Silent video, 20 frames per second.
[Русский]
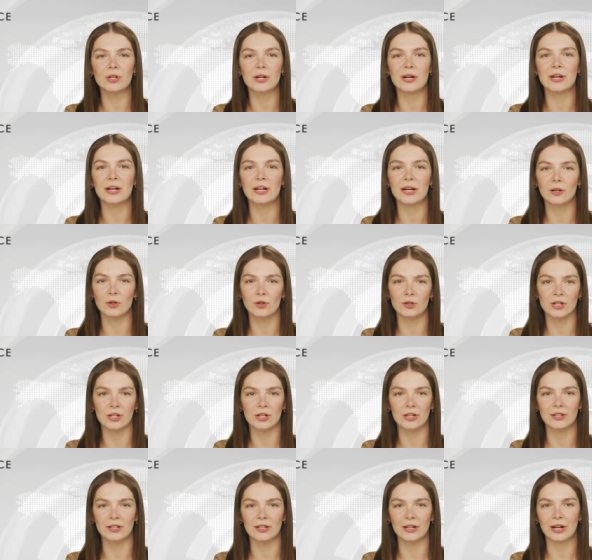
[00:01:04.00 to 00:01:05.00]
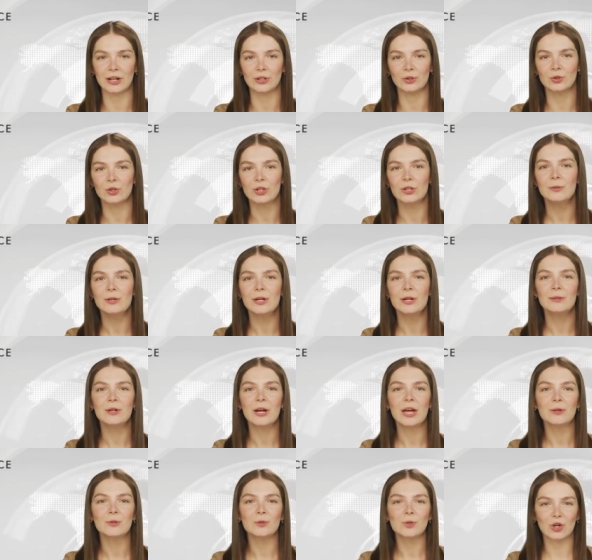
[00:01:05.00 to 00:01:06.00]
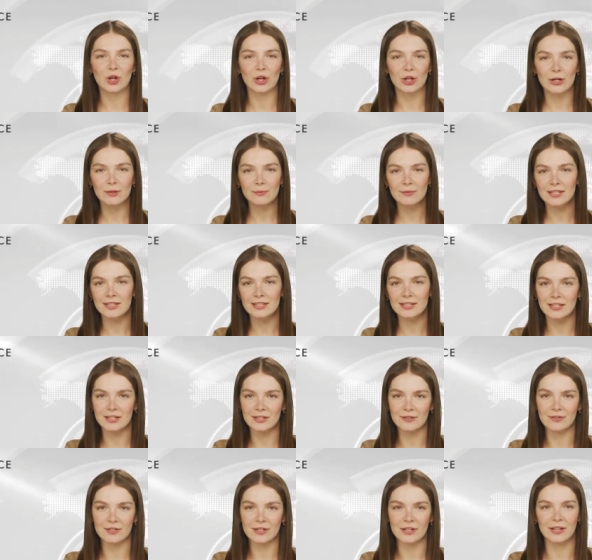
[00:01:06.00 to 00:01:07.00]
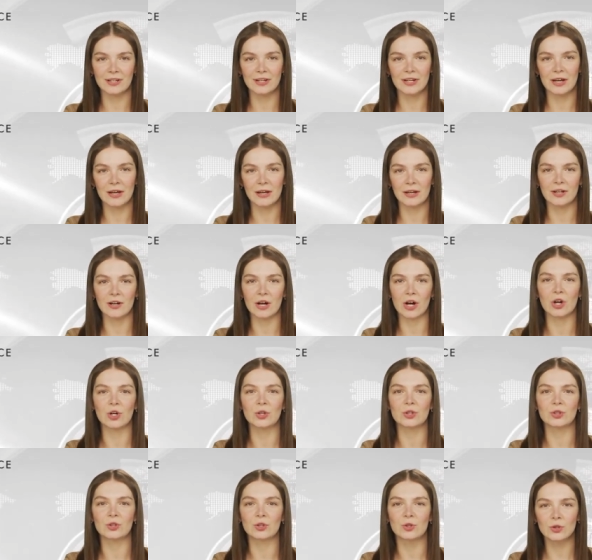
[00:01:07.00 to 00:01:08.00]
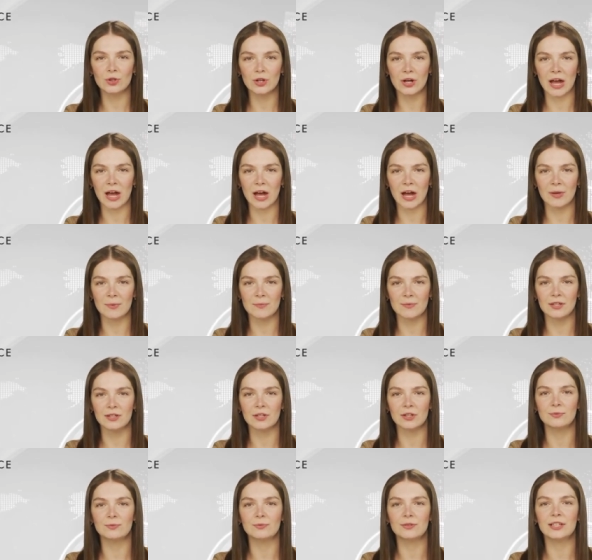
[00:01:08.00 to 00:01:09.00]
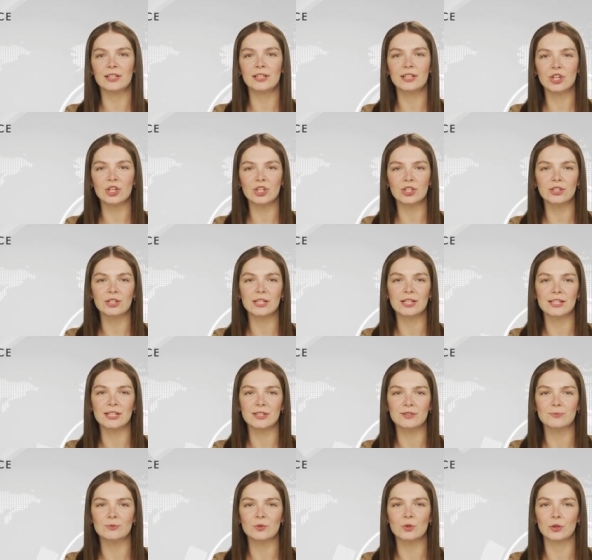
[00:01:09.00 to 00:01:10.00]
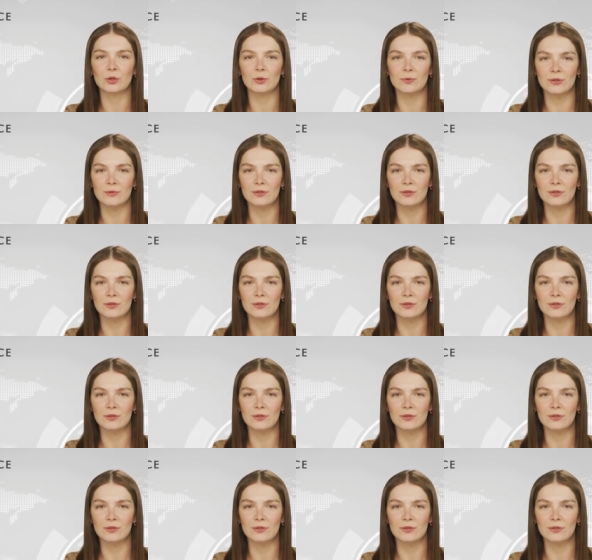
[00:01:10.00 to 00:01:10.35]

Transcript: нет залога, на который банк может обратить взыскание в счет долга. Подробности читайте в полном